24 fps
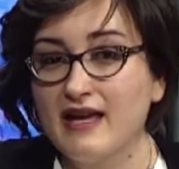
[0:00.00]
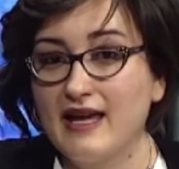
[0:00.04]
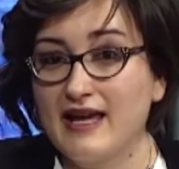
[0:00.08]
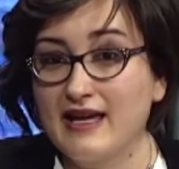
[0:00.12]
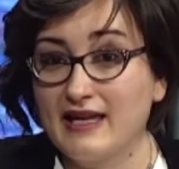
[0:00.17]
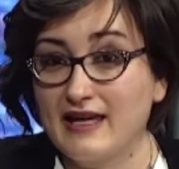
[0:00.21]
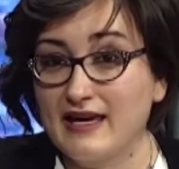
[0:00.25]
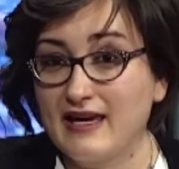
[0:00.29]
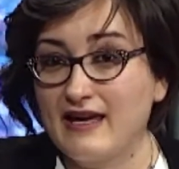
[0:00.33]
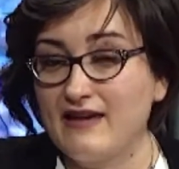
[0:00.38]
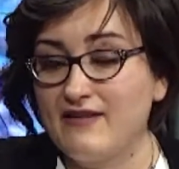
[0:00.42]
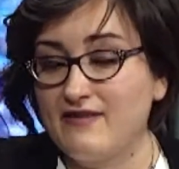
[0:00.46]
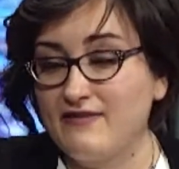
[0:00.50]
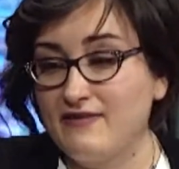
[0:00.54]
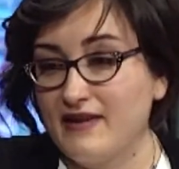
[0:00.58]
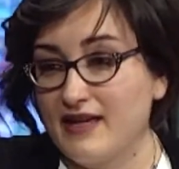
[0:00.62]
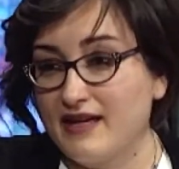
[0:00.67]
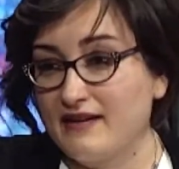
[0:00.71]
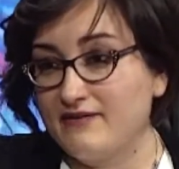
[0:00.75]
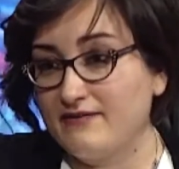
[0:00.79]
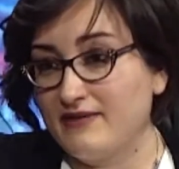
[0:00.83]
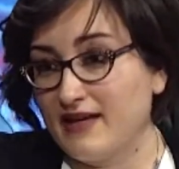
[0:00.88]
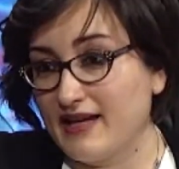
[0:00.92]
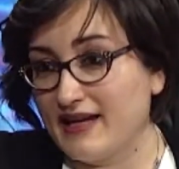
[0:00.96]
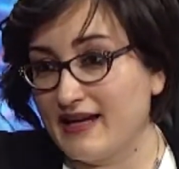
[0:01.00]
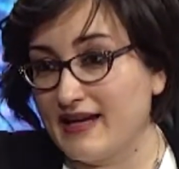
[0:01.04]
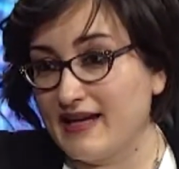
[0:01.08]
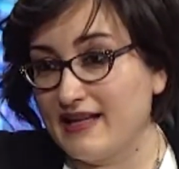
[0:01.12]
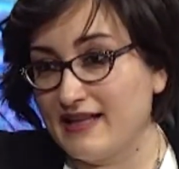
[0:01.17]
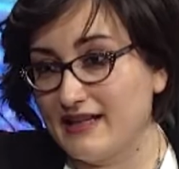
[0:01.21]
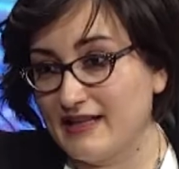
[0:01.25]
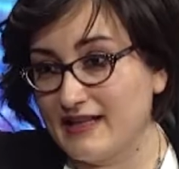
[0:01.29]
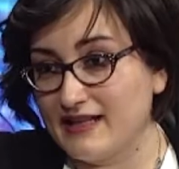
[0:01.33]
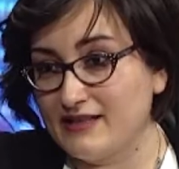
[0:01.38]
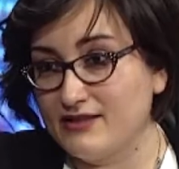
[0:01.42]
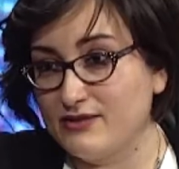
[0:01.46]
è che venga
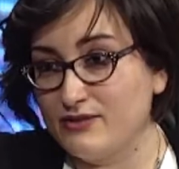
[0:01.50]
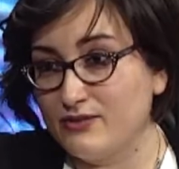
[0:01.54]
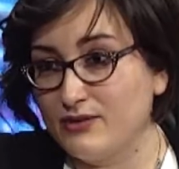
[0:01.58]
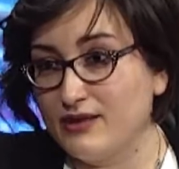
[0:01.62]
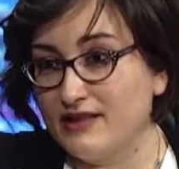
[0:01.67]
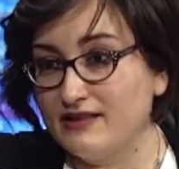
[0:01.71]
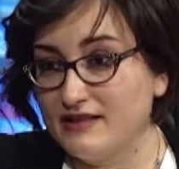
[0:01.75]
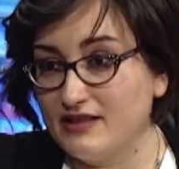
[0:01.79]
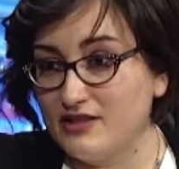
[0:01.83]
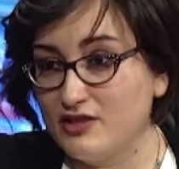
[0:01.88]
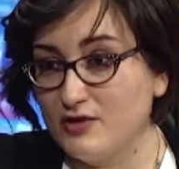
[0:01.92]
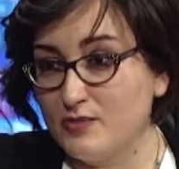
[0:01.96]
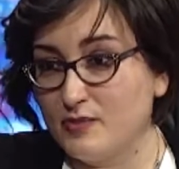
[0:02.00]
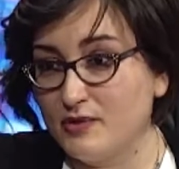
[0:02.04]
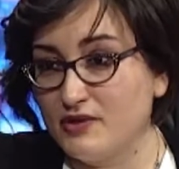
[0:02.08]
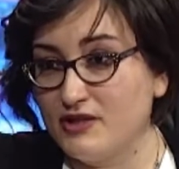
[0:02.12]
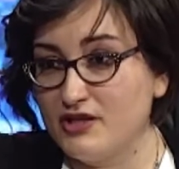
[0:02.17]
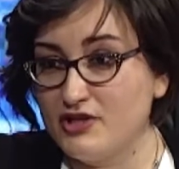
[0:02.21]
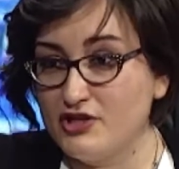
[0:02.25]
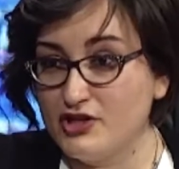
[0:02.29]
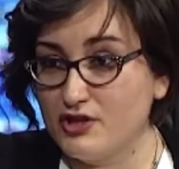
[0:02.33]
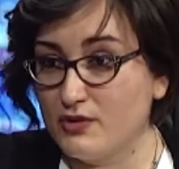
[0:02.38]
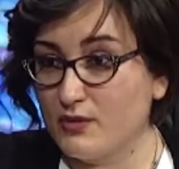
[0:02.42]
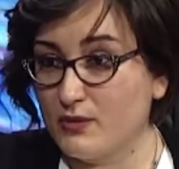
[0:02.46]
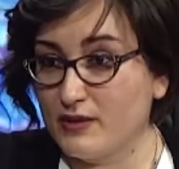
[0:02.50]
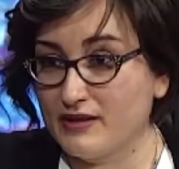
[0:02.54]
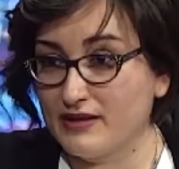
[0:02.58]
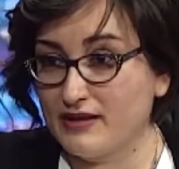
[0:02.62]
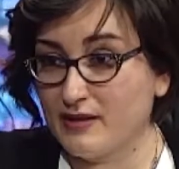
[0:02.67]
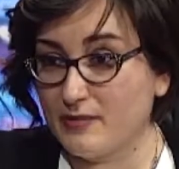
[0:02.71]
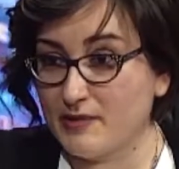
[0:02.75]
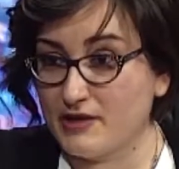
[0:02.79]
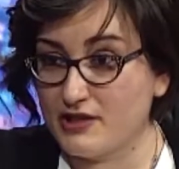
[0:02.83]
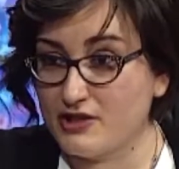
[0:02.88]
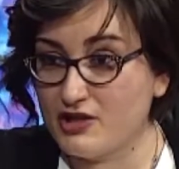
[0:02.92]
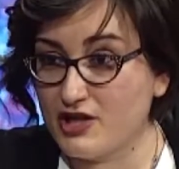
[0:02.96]
richiesto un anticipo del
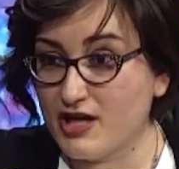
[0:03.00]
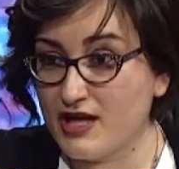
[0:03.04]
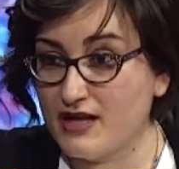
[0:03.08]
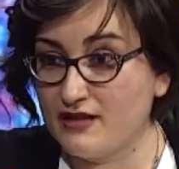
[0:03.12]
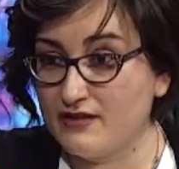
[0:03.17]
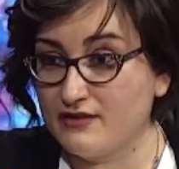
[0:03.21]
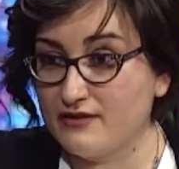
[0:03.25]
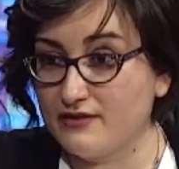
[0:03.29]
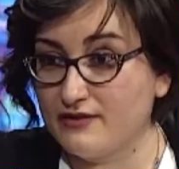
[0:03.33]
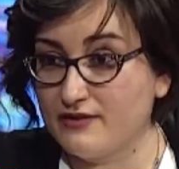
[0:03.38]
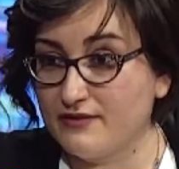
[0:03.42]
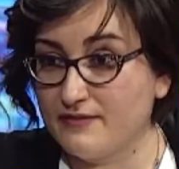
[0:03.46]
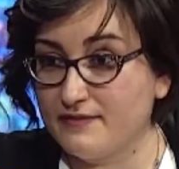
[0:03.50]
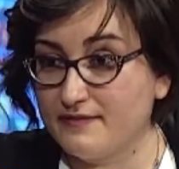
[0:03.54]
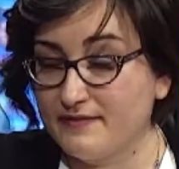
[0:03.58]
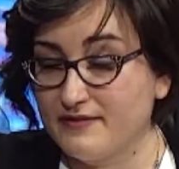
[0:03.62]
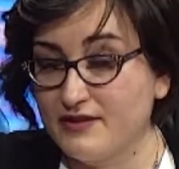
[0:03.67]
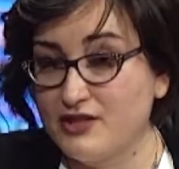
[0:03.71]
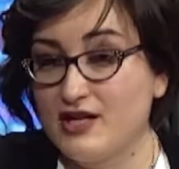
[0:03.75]
50%,